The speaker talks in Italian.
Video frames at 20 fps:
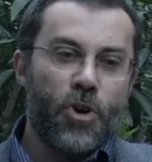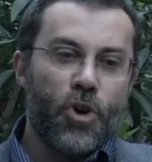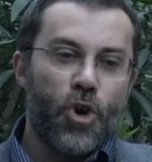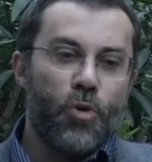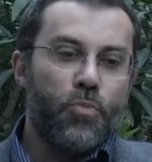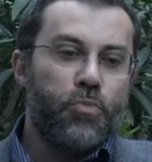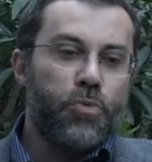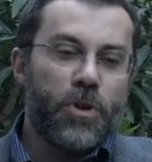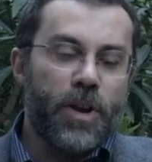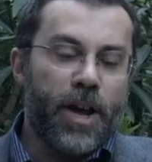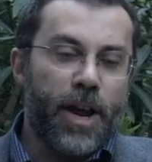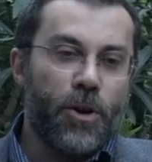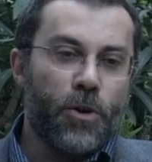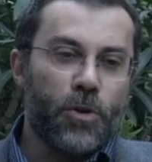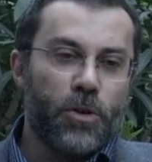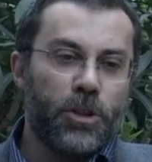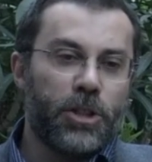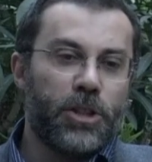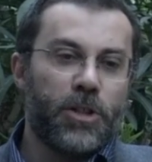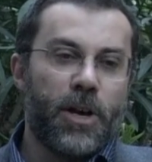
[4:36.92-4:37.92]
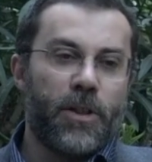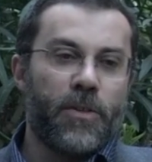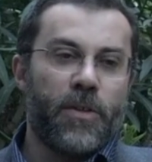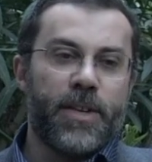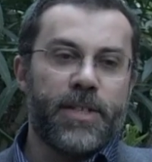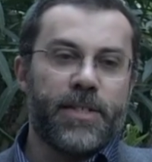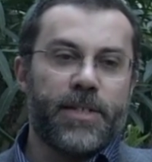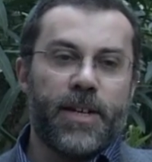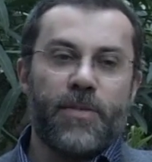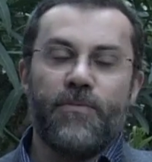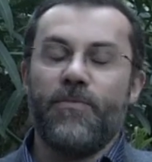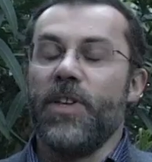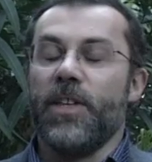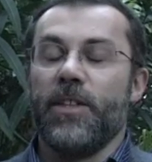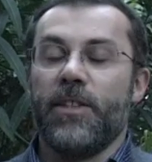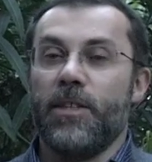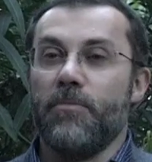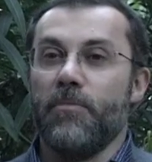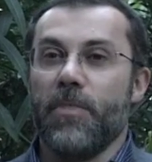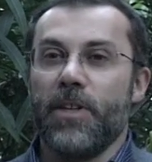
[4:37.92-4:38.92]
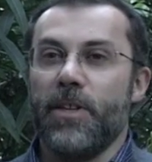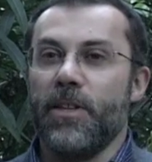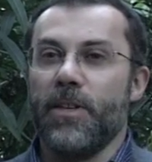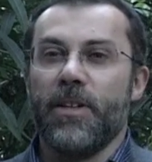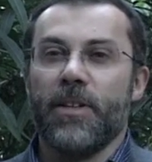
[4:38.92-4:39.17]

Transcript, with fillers: oppure hanno continuato ad essere vittime di,